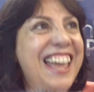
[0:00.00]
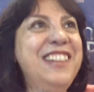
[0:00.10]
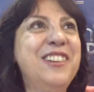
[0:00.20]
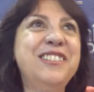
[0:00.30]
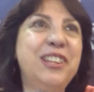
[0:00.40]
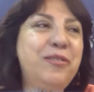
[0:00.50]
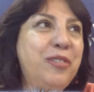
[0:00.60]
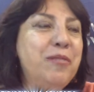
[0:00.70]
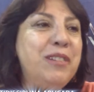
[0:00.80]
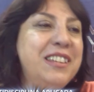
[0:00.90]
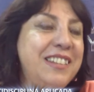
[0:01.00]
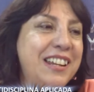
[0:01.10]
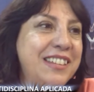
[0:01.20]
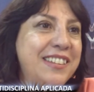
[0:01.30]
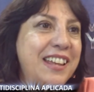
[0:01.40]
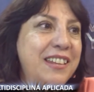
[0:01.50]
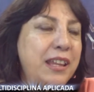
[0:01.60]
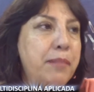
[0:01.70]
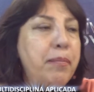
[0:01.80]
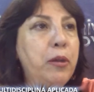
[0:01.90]
Entonces fue muy
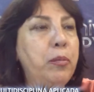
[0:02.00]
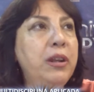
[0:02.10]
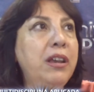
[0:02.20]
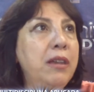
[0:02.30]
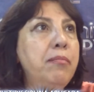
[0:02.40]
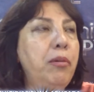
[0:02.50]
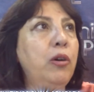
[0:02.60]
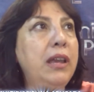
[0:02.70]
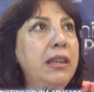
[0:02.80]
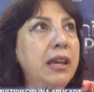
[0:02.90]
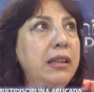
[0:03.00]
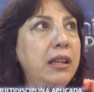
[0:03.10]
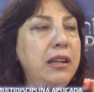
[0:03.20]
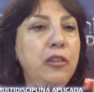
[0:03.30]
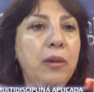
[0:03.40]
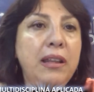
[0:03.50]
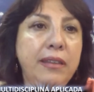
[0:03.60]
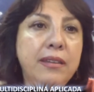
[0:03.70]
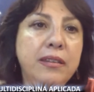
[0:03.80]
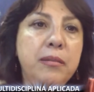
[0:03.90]
interesante, pero por ejemplo, ella ha tenido
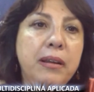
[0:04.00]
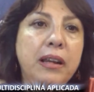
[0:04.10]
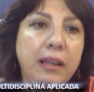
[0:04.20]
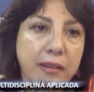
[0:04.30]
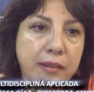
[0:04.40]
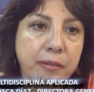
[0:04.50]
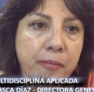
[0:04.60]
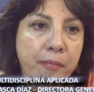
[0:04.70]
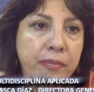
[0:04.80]
altas y bajas.